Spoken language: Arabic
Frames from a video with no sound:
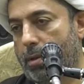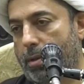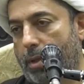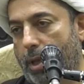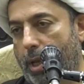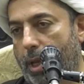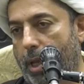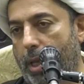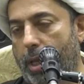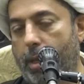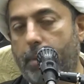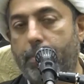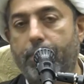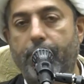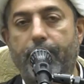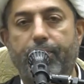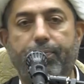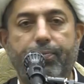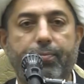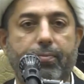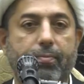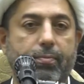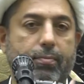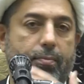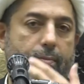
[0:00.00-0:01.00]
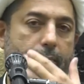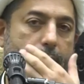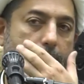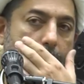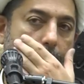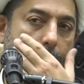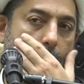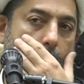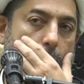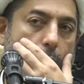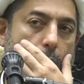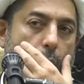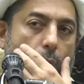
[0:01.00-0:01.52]
طيب
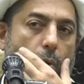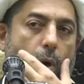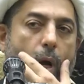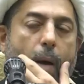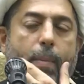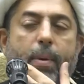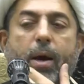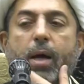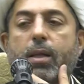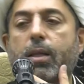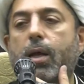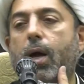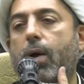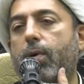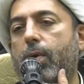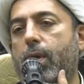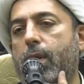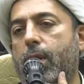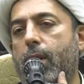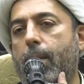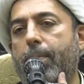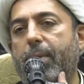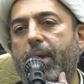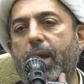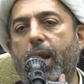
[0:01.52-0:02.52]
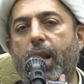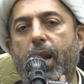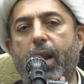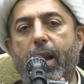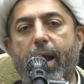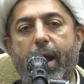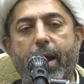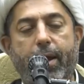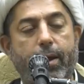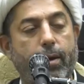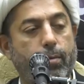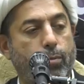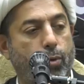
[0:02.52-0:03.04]
ومضوا لنبي
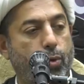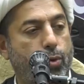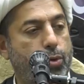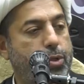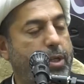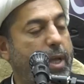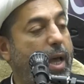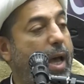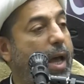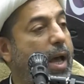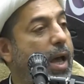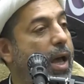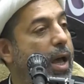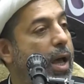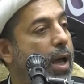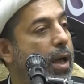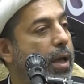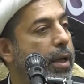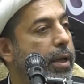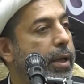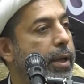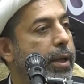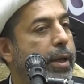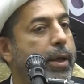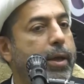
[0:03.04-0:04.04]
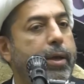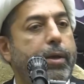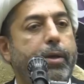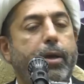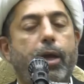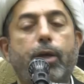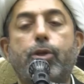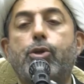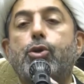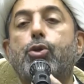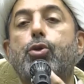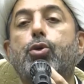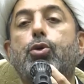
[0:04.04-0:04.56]
الله موسى
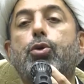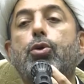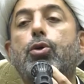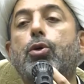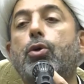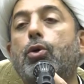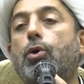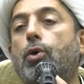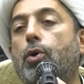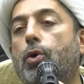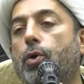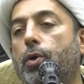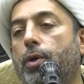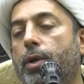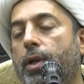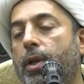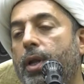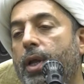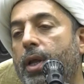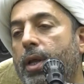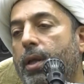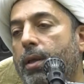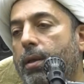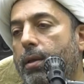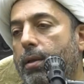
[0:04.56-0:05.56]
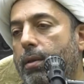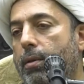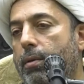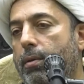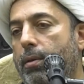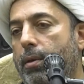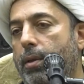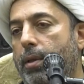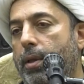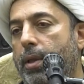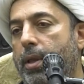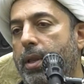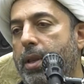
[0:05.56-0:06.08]
يشكون
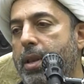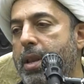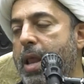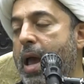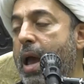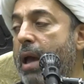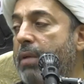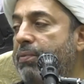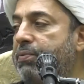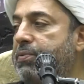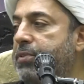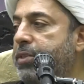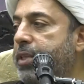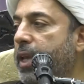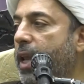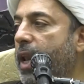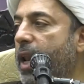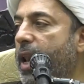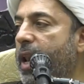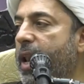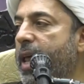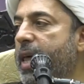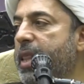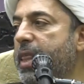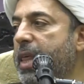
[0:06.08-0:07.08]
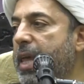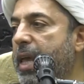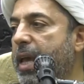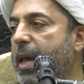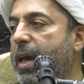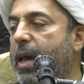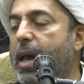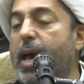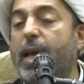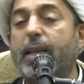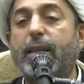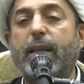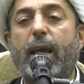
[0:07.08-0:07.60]
نفس الذي
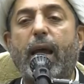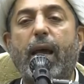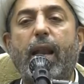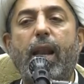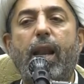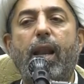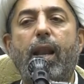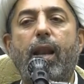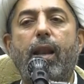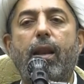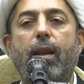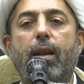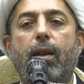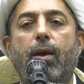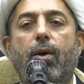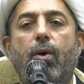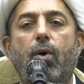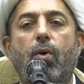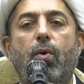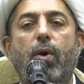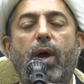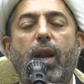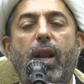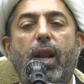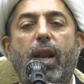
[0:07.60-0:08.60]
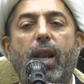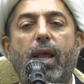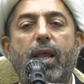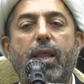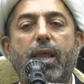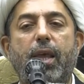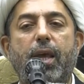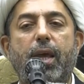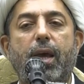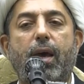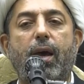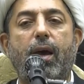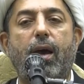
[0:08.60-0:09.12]
قتل هو
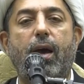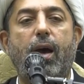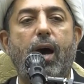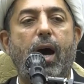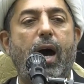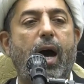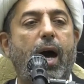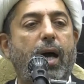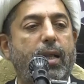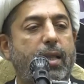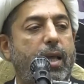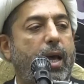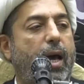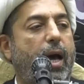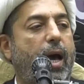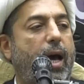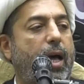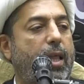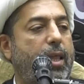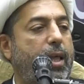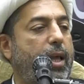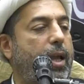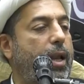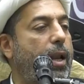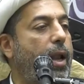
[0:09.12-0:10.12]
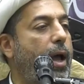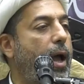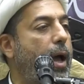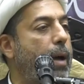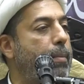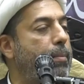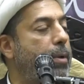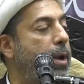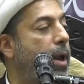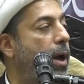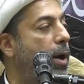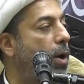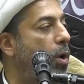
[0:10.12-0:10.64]
الذي قاد هذه
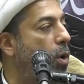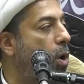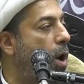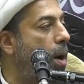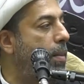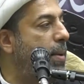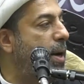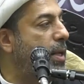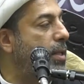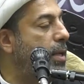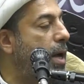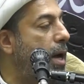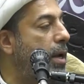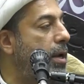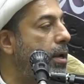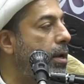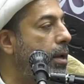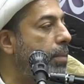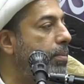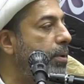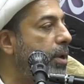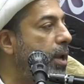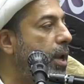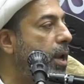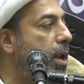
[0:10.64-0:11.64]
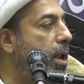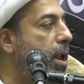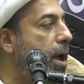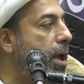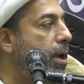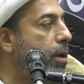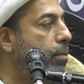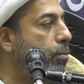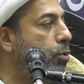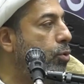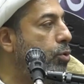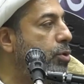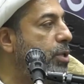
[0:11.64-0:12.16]
الحملة ومضى لنبي
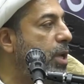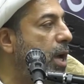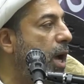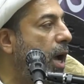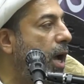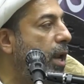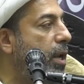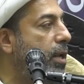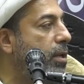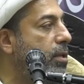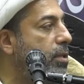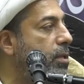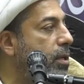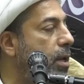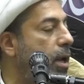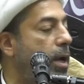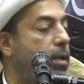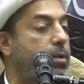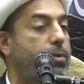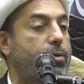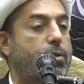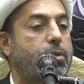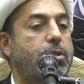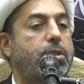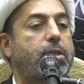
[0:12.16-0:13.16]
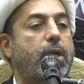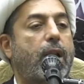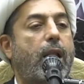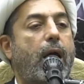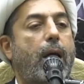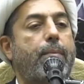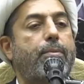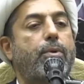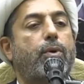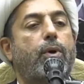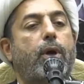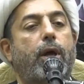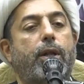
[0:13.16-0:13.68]
الله موسى عليه الصلاة
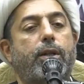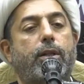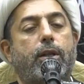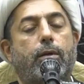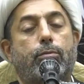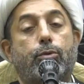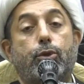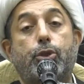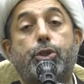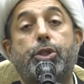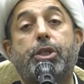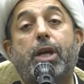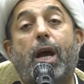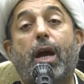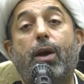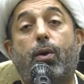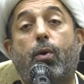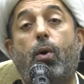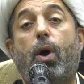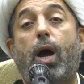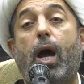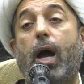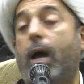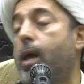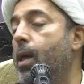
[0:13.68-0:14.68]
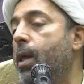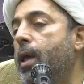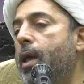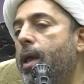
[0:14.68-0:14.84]
والسلام يقدم الشكوى